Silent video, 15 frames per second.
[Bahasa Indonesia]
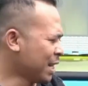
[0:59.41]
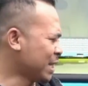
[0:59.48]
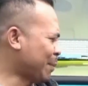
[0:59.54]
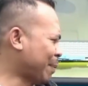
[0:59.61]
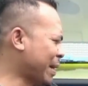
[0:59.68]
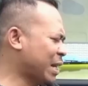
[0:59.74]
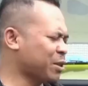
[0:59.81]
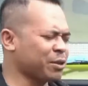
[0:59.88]

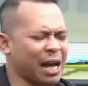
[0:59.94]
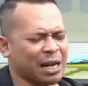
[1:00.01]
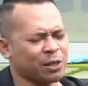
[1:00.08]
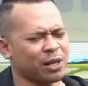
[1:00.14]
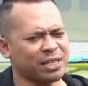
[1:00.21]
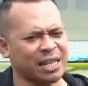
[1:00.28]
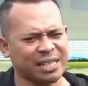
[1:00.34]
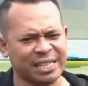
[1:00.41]
Seperti yang sudah
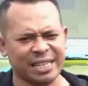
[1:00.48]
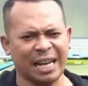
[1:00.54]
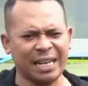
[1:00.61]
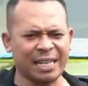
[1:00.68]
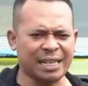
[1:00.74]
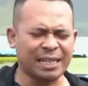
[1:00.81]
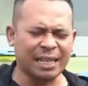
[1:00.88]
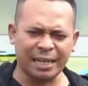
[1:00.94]
Arjuna janjikan
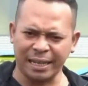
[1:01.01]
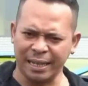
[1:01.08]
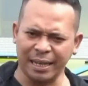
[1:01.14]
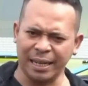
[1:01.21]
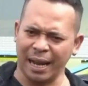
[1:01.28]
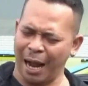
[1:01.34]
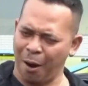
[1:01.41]
ya dari